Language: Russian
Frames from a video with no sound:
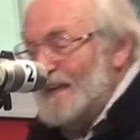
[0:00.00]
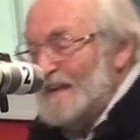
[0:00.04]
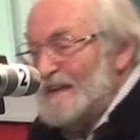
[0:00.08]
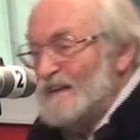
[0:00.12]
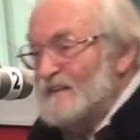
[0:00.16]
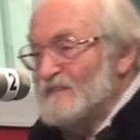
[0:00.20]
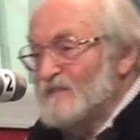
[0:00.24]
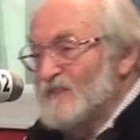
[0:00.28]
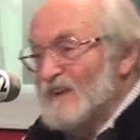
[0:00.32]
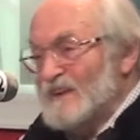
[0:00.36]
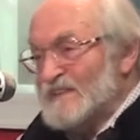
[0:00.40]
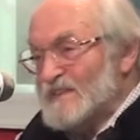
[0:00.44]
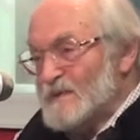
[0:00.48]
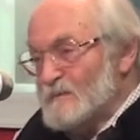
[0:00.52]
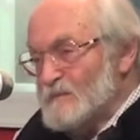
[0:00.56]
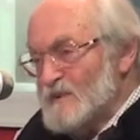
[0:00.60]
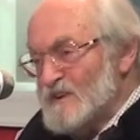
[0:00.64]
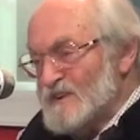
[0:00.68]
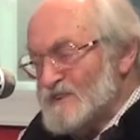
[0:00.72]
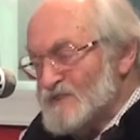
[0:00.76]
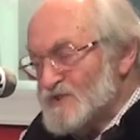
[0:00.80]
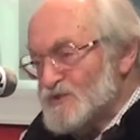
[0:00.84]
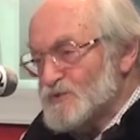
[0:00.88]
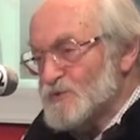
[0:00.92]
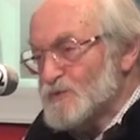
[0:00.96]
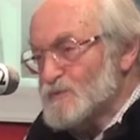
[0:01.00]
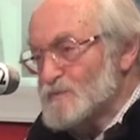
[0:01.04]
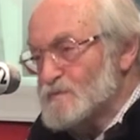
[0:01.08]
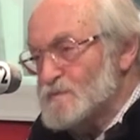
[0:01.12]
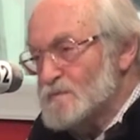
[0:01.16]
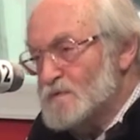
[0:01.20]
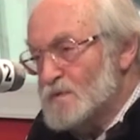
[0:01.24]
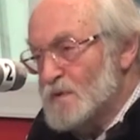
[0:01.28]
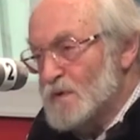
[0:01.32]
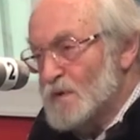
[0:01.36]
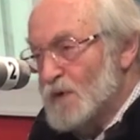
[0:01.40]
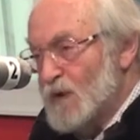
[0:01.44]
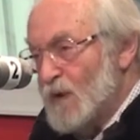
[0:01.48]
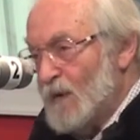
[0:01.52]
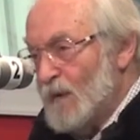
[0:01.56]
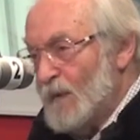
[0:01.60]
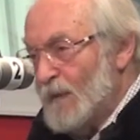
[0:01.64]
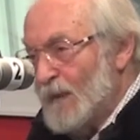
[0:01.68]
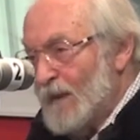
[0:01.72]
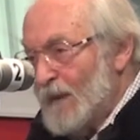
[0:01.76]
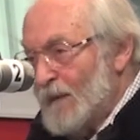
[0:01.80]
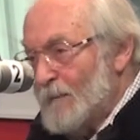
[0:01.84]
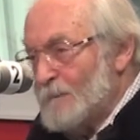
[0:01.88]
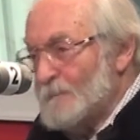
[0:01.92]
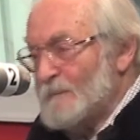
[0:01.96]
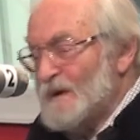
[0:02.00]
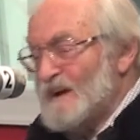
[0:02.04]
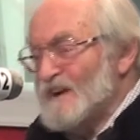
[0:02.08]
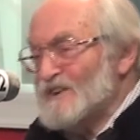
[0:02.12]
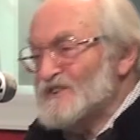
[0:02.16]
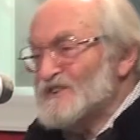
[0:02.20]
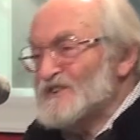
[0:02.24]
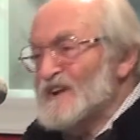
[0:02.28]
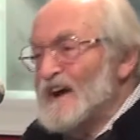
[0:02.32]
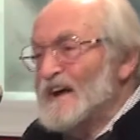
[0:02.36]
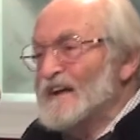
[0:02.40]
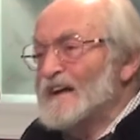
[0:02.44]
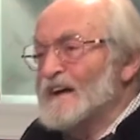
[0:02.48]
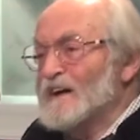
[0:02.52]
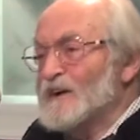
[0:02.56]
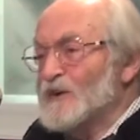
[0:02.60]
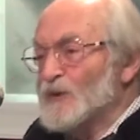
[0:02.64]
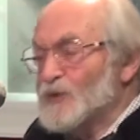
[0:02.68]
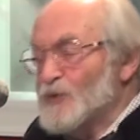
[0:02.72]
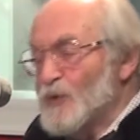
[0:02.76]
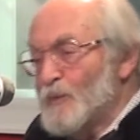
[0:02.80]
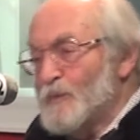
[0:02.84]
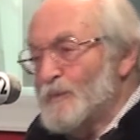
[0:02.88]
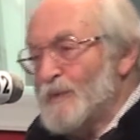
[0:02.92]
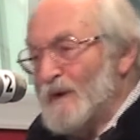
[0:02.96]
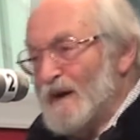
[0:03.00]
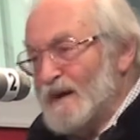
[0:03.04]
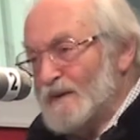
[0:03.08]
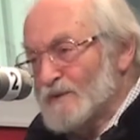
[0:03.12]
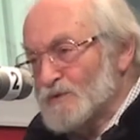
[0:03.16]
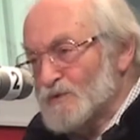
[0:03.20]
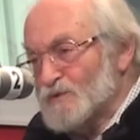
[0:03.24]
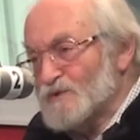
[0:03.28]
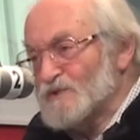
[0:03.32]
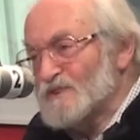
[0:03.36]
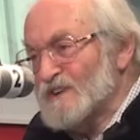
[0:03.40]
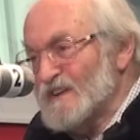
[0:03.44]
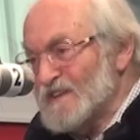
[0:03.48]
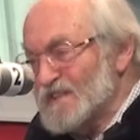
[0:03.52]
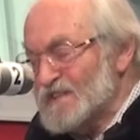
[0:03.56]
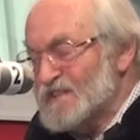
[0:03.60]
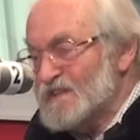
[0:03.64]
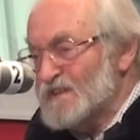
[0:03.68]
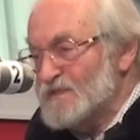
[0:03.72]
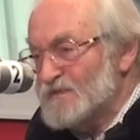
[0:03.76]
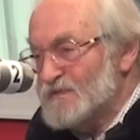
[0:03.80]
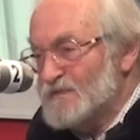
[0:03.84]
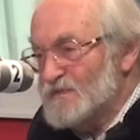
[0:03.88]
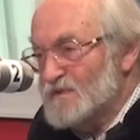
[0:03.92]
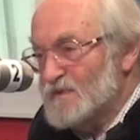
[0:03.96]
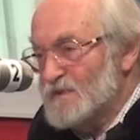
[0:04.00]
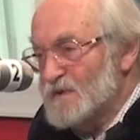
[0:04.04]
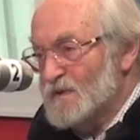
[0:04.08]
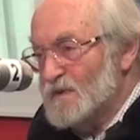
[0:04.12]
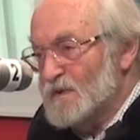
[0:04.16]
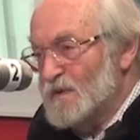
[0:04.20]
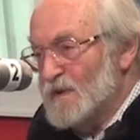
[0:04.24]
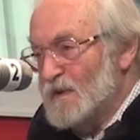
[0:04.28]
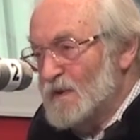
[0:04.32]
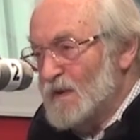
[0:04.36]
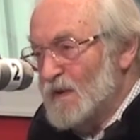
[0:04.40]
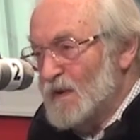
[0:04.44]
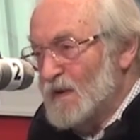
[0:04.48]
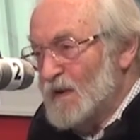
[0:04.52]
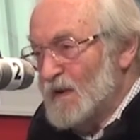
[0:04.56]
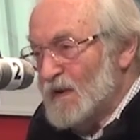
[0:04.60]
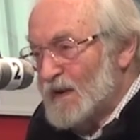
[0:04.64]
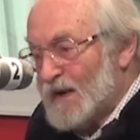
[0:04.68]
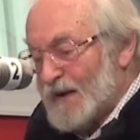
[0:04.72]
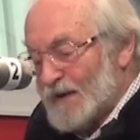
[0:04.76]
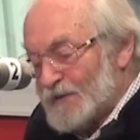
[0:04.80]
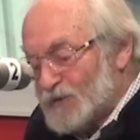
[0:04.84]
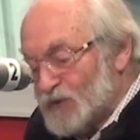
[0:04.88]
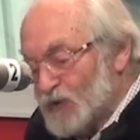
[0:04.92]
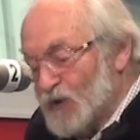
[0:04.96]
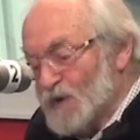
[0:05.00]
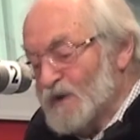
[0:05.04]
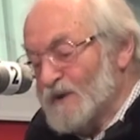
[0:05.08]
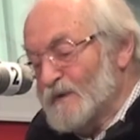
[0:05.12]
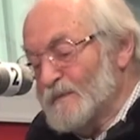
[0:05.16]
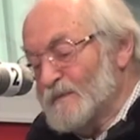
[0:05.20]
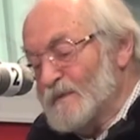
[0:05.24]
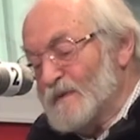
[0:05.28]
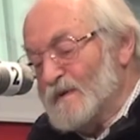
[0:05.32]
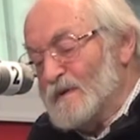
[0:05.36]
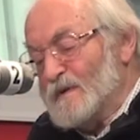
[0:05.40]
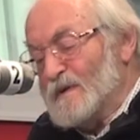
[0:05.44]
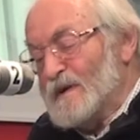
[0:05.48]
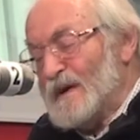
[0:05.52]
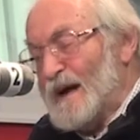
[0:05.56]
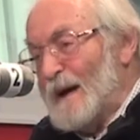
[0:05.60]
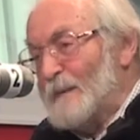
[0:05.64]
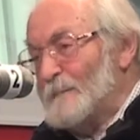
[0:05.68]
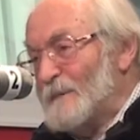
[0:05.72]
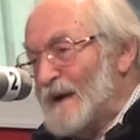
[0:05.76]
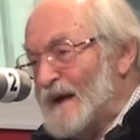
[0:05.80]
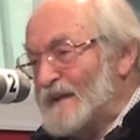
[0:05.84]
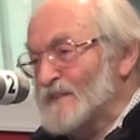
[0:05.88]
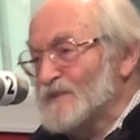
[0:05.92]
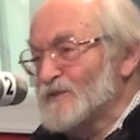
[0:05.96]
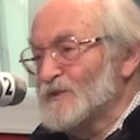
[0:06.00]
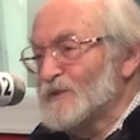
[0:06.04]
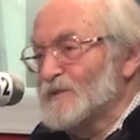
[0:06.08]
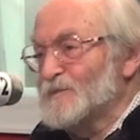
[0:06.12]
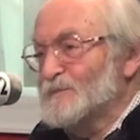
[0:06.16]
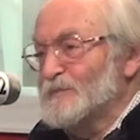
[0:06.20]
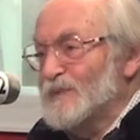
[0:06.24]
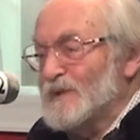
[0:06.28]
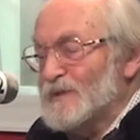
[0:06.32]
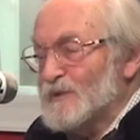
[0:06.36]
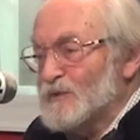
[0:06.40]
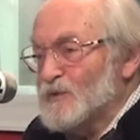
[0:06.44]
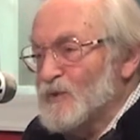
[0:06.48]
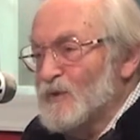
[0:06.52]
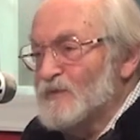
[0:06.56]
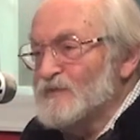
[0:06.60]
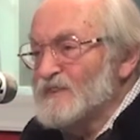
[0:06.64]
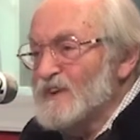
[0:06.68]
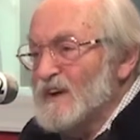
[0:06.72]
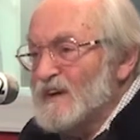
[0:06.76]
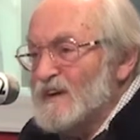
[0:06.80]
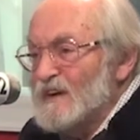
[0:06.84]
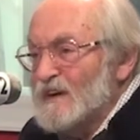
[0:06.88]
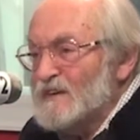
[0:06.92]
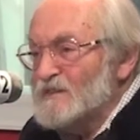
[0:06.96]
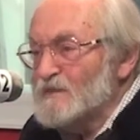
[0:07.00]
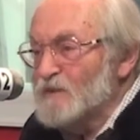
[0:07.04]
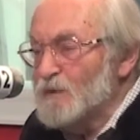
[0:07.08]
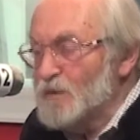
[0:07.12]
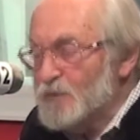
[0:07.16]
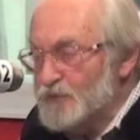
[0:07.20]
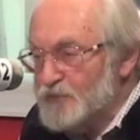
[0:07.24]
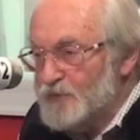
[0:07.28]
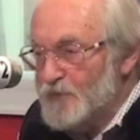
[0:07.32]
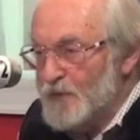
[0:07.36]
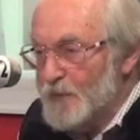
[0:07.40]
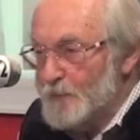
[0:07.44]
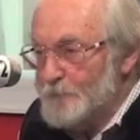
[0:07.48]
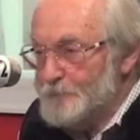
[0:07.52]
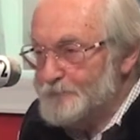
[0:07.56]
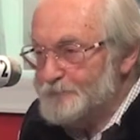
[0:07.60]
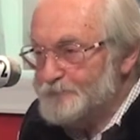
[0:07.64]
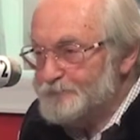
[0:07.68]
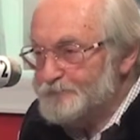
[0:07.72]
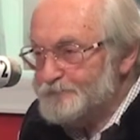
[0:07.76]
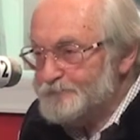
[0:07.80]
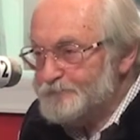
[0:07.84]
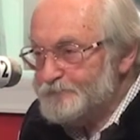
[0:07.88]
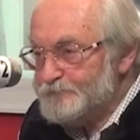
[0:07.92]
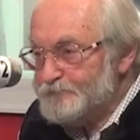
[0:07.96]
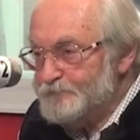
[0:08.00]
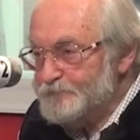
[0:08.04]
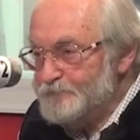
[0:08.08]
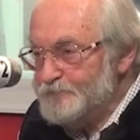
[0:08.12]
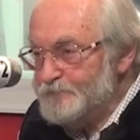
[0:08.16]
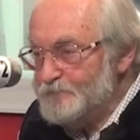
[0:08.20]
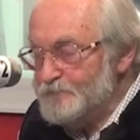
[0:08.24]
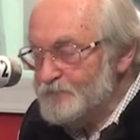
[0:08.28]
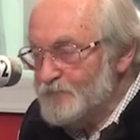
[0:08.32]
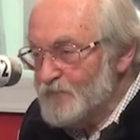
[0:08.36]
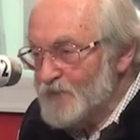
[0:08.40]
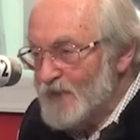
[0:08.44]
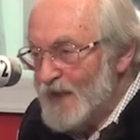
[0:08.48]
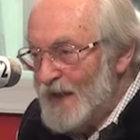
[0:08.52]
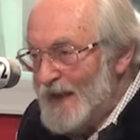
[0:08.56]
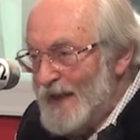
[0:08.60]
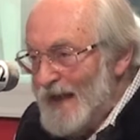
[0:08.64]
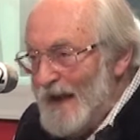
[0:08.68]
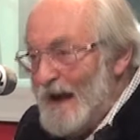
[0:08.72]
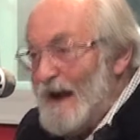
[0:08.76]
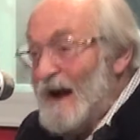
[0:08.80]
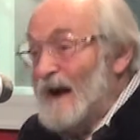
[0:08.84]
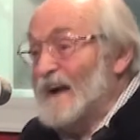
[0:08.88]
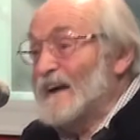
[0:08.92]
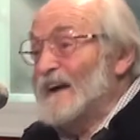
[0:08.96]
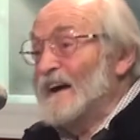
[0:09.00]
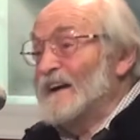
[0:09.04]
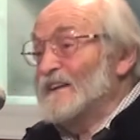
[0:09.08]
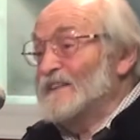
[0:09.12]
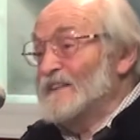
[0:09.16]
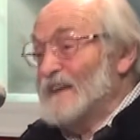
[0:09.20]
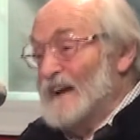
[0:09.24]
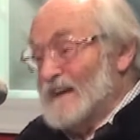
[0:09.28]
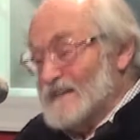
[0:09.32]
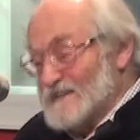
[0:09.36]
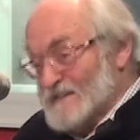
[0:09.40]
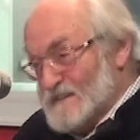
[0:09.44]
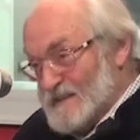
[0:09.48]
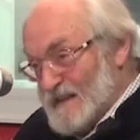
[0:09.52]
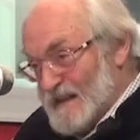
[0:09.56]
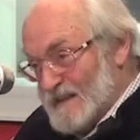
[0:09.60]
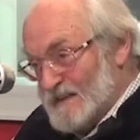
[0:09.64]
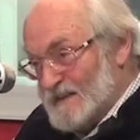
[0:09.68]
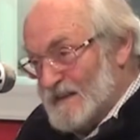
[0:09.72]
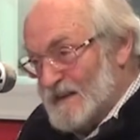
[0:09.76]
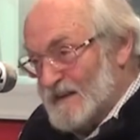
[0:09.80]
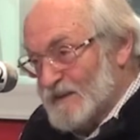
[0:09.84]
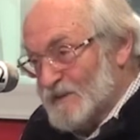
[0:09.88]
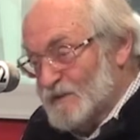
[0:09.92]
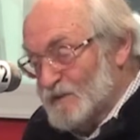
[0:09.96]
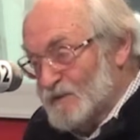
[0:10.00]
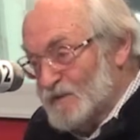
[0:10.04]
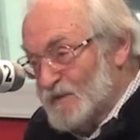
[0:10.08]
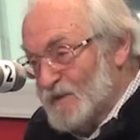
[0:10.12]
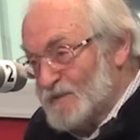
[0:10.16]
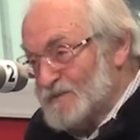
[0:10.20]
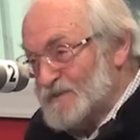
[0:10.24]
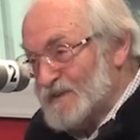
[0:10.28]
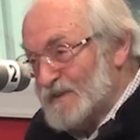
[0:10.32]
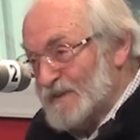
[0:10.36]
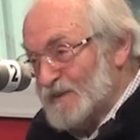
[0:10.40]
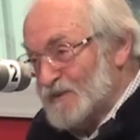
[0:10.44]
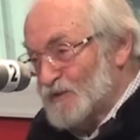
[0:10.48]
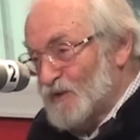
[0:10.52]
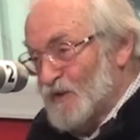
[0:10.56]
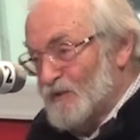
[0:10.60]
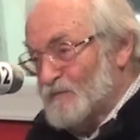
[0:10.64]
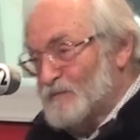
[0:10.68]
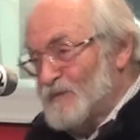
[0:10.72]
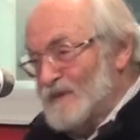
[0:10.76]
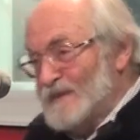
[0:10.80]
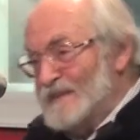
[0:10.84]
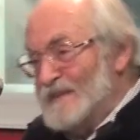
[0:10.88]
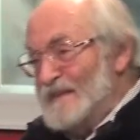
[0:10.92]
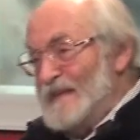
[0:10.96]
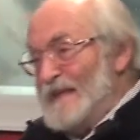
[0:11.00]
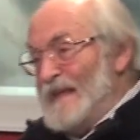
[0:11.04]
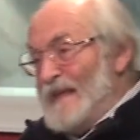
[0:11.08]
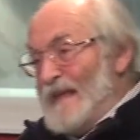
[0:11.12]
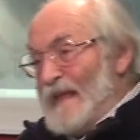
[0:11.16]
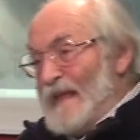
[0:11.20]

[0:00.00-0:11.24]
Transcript: И в этом лесу большая группа окруженцев, которым командует полковник Орлов. А Гайдар знал Орлова, Орлов был